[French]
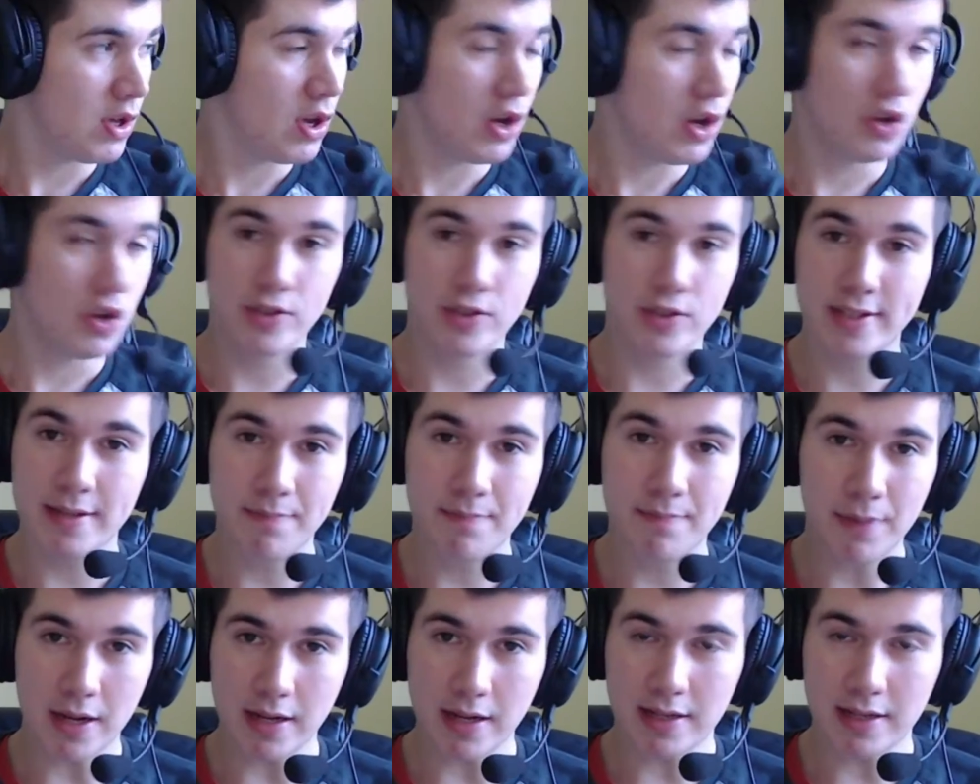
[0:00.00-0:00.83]
je sais
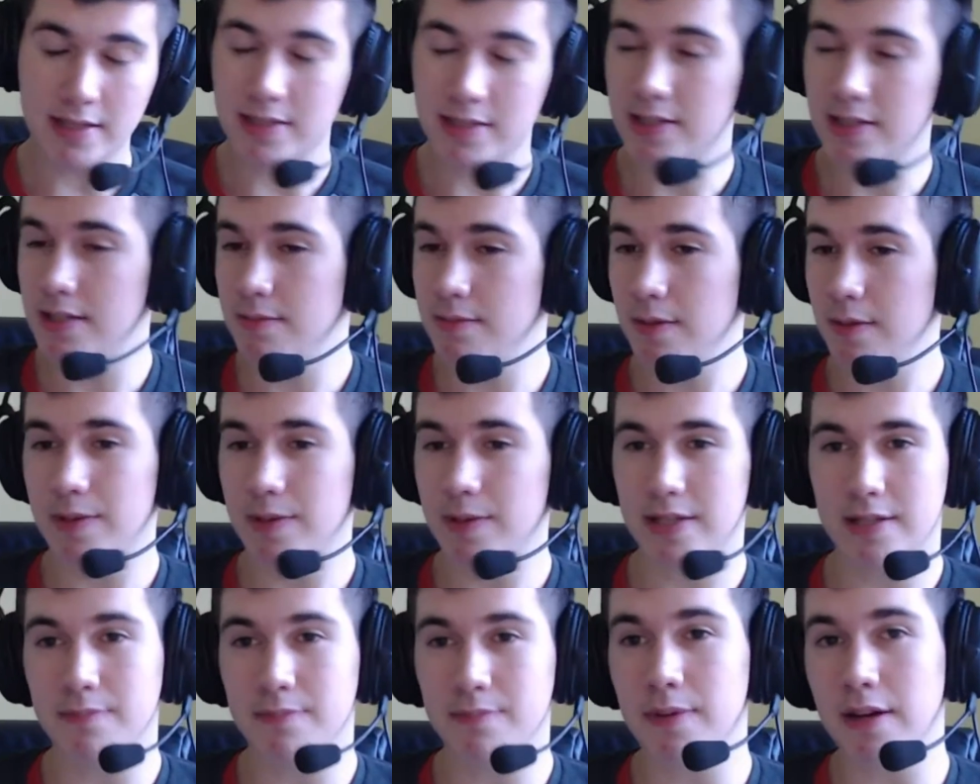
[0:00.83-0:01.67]
pas qu'est-ce qui m'est
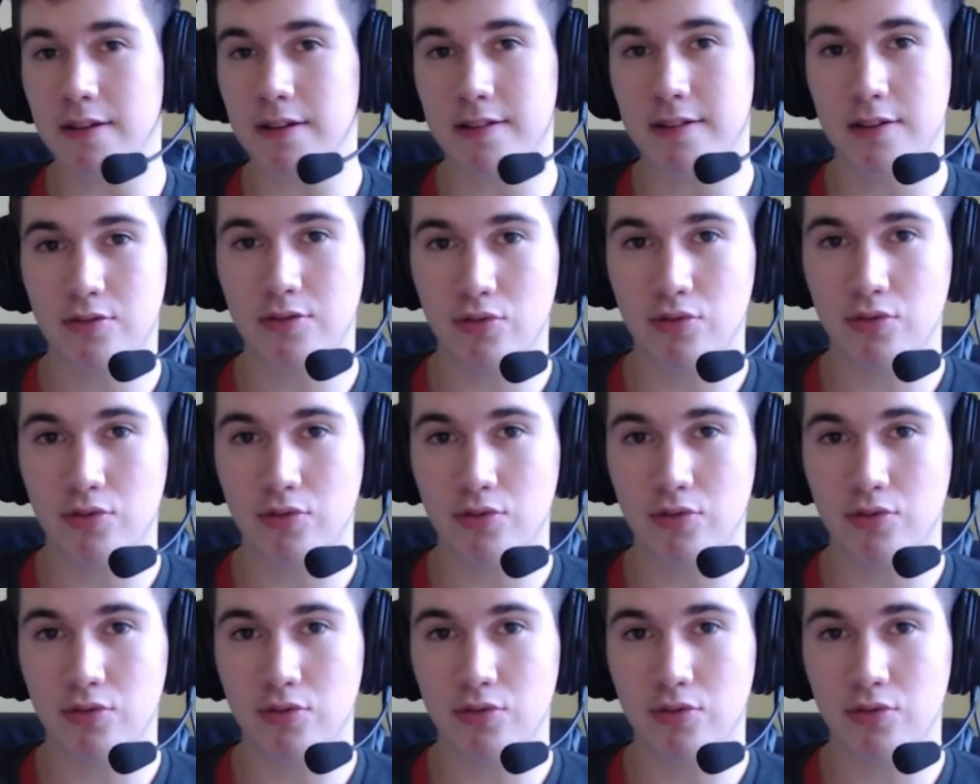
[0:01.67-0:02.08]
passé par la tête ou quoi,